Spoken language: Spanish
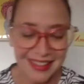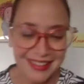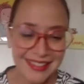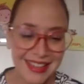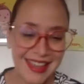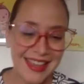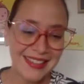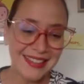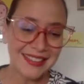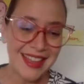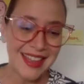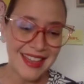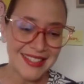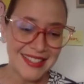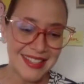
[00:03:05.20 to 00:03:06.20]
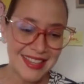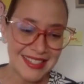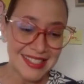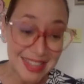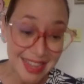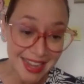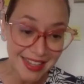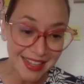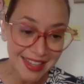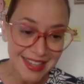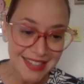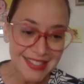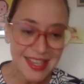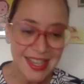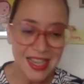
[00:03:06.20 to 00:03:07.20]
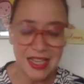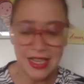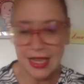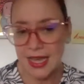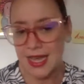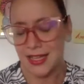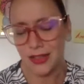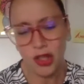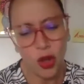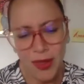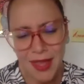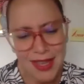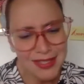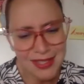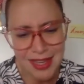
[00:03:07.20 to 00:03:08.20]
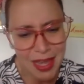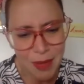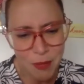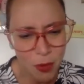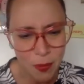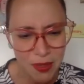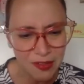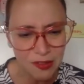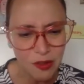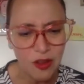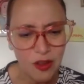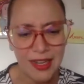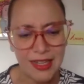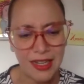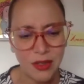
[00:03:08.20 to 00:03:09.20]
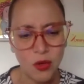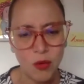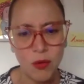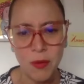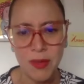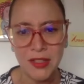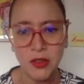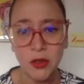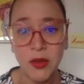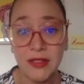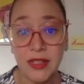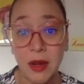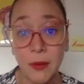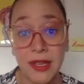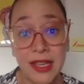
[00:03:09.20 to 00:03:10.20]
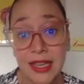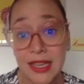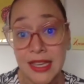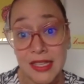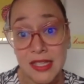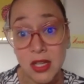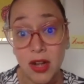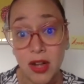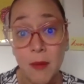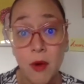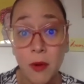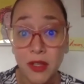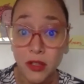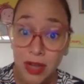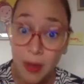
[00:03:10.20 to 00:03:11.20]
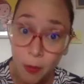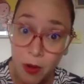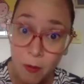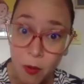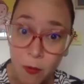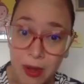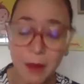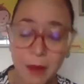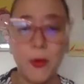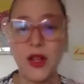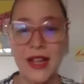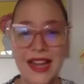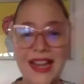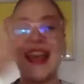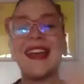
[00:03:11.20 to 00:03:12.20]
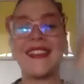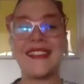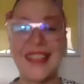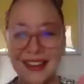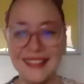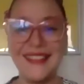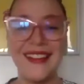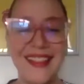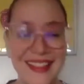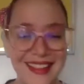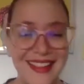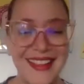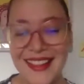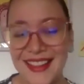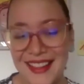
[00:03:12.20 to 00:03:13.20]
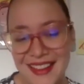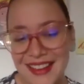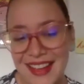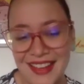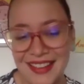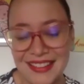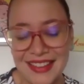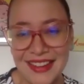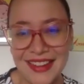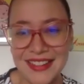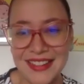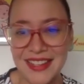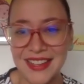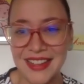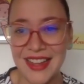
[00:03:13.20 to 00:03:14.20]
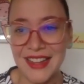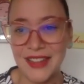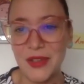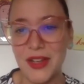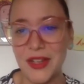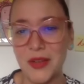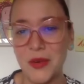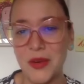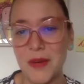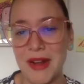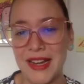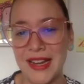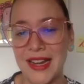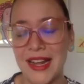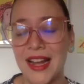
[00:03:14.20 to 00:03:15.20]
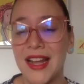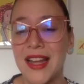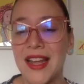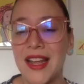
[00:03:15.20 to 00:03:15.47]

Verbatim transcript: de estas series que todas hemos visto en algún momento de nuestras vidas y que si no las hemos visto las podemos ver porque las están, las están reciclando de alguna manera.